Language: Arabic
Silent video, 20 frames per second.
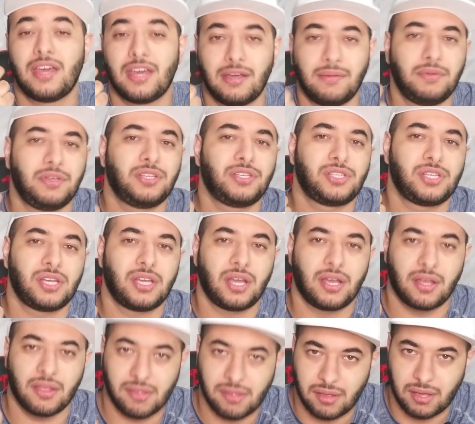بيجي
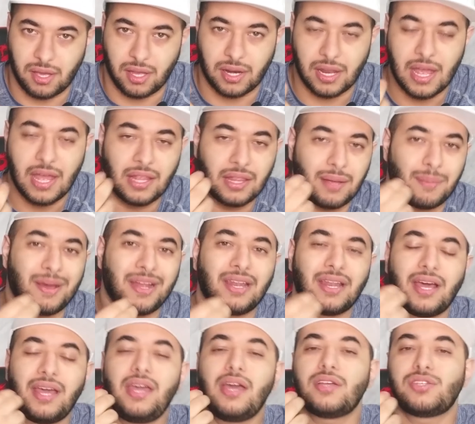صغير طبعا
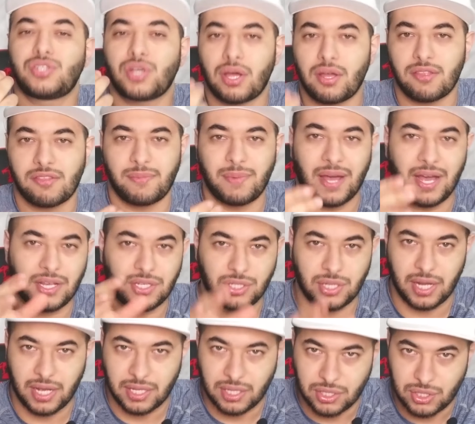لاي شخص بحاجه
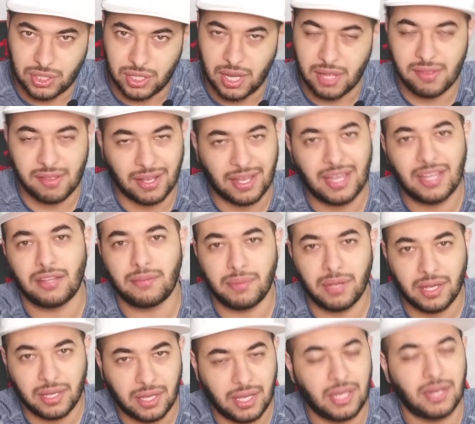لهذا الجهاز اكيد
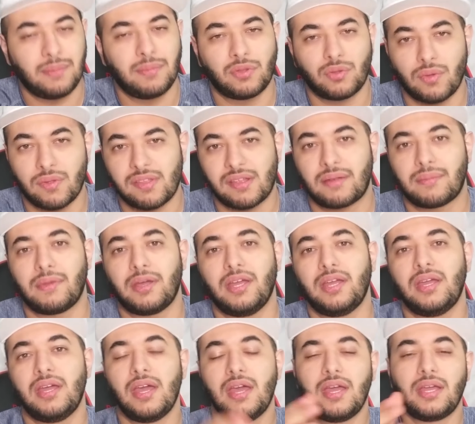بيحكيني بيتواصل
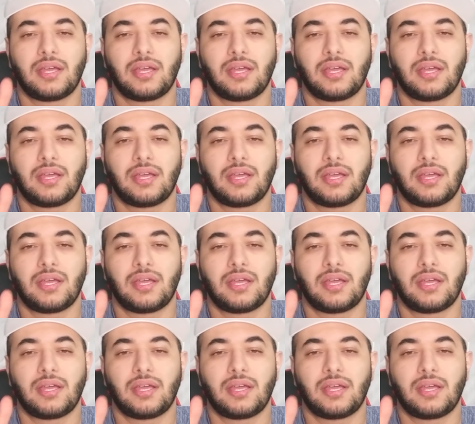معي